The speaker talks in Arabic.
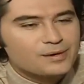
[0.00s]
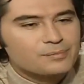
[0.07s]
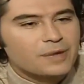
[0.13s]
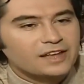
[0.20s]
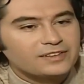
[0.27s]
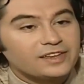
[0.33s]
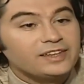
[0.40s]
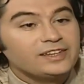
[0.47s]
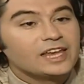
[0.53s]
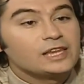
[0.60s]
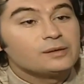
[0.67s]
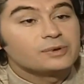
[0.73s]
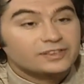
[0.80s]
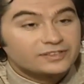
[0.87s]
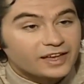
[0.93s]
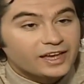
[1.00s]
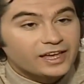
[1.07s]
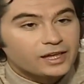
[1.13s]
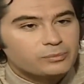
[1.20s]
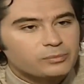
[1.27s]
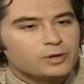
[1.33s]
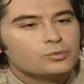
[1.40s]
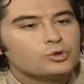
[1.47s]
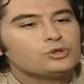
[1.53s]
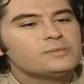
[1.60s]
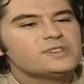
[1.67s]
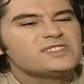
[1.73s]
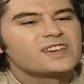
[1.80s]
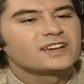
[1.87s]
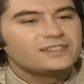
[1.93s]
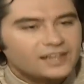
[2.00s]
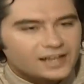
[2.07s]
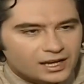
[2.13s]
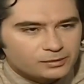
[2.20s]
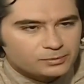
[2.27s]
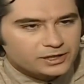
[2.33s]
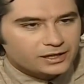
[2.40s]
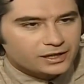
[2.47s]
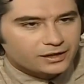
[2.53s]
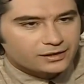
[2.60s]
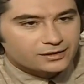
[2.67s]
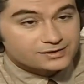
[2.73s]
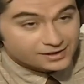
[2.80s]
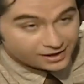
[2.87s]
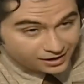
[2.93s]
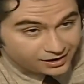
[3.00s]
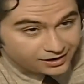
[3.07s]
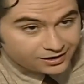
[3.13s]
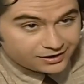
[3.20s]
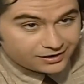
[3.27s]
بعدين يلي برتعب بيموت بالسكتة القلبية صح؟